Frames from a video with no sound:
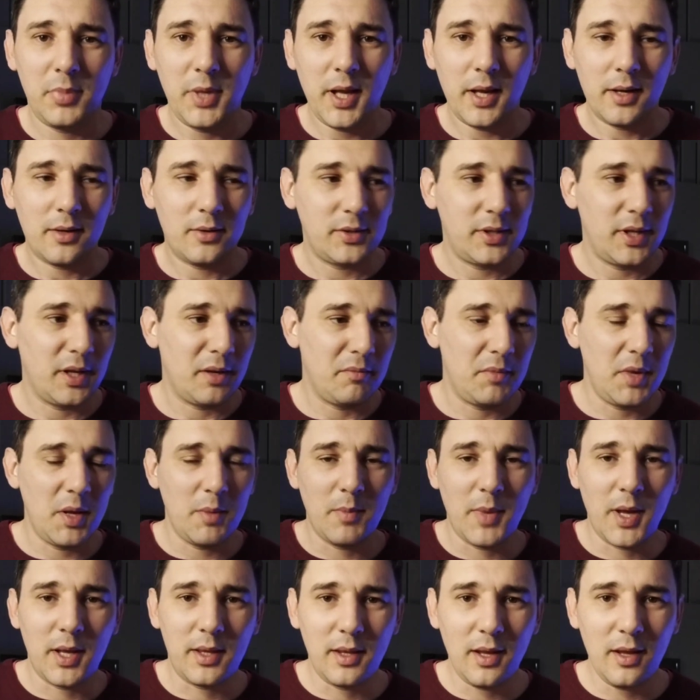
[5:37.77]
bien, o sea,
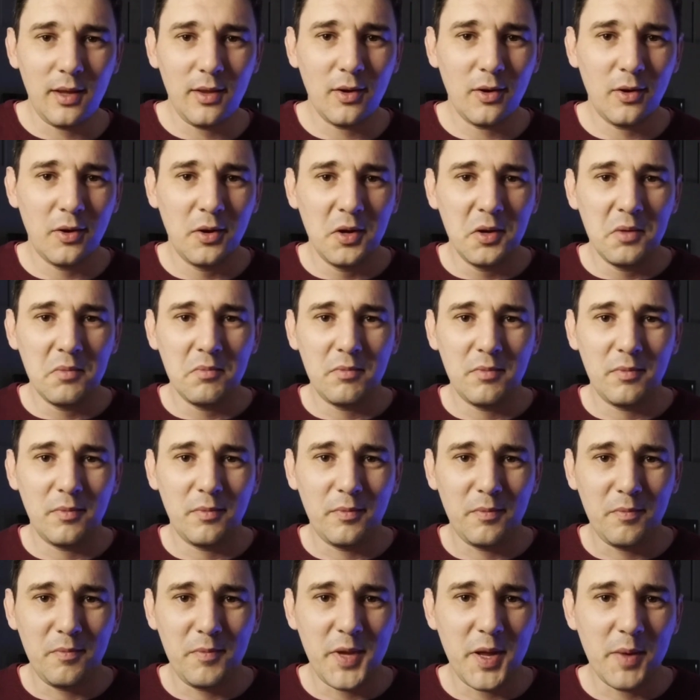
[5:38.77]
bien vestido,
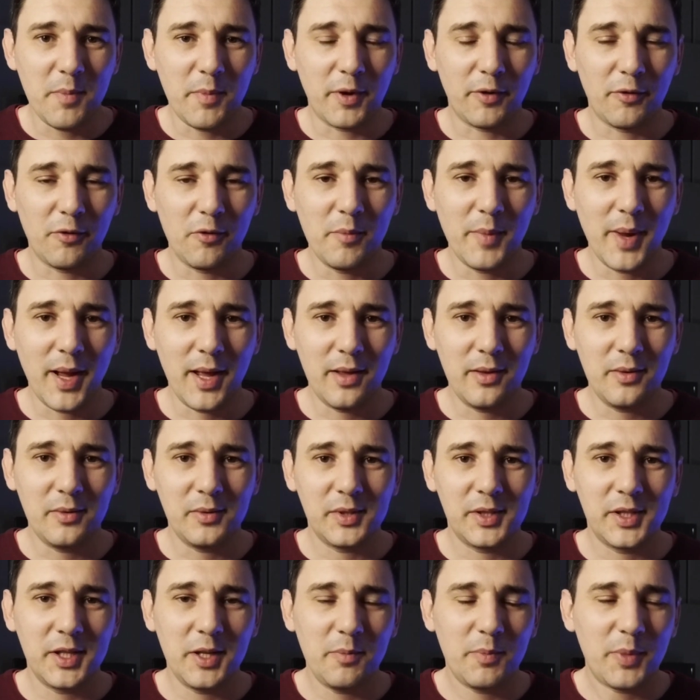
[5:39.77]
bien
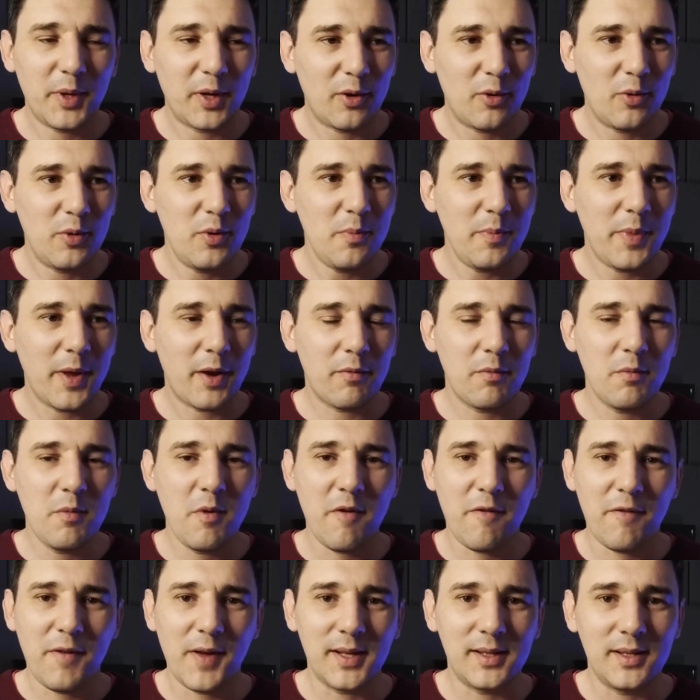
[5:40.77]
perfumado, sí, pero con un
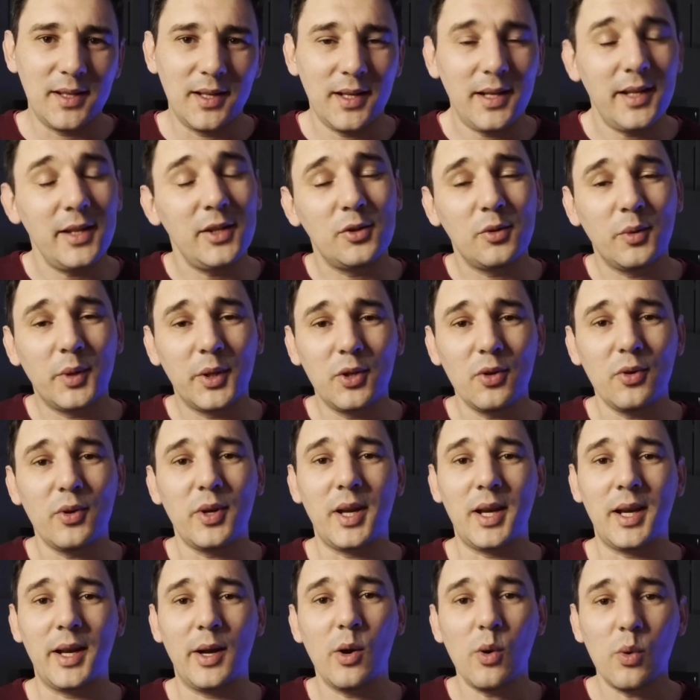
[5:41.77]
perfume fácil y sobre todo
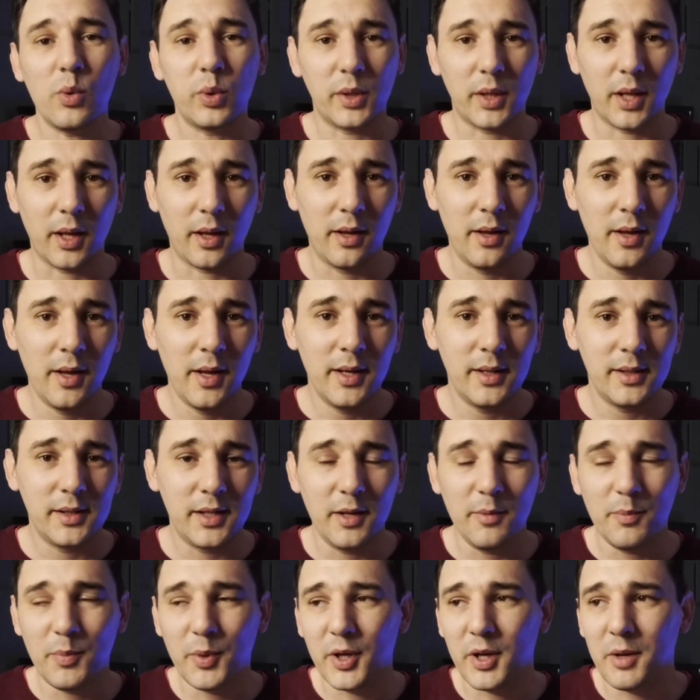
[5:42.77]
que le guste,
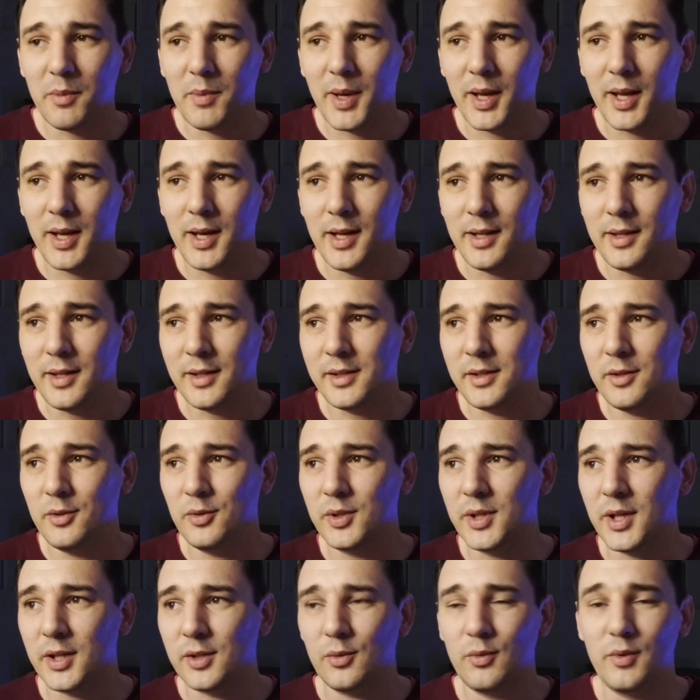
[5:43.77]
sí, porque imagínate si
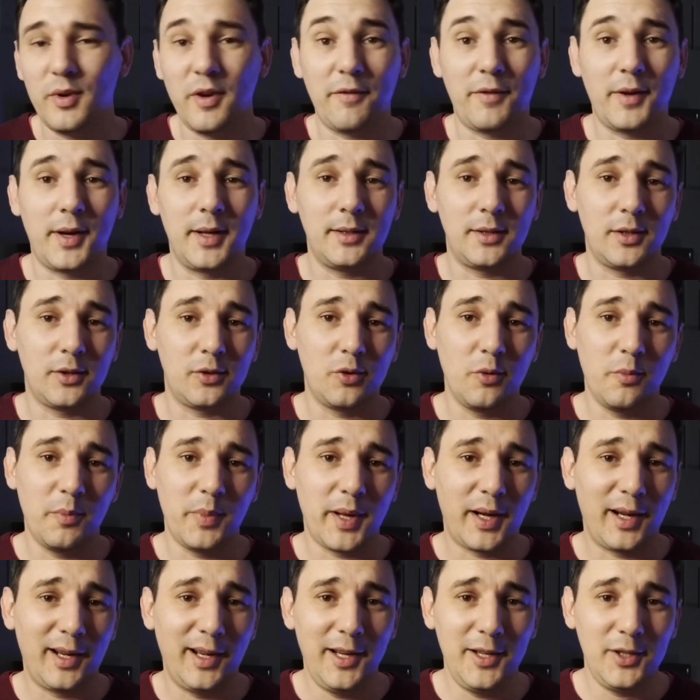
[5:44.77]
usas una fragancia
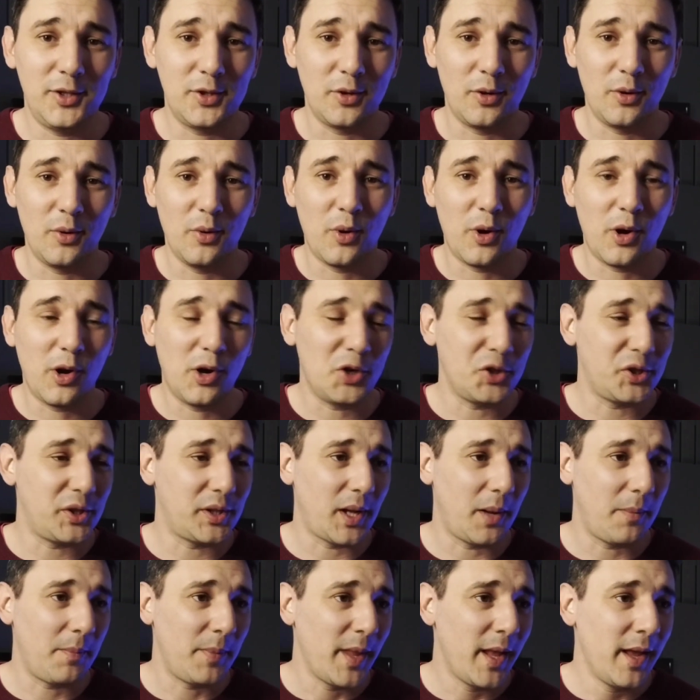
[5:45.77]
super nicho,
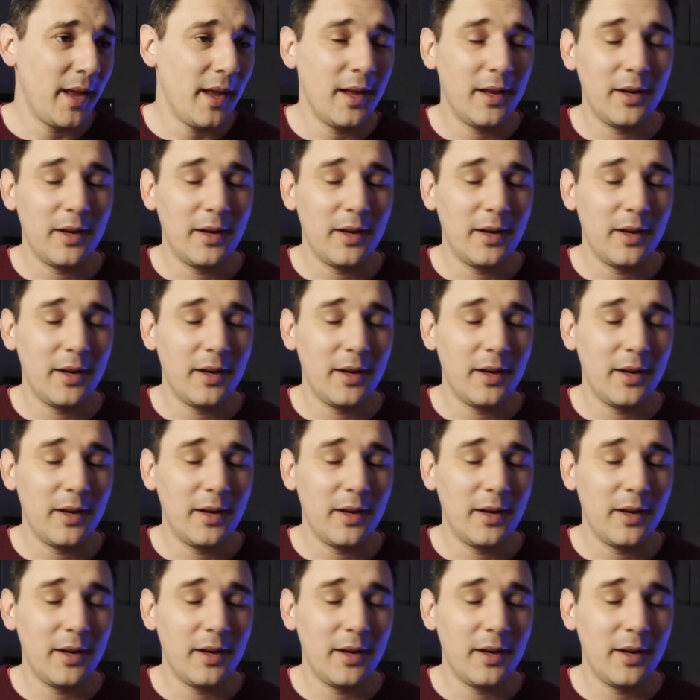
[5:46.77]
lujosa,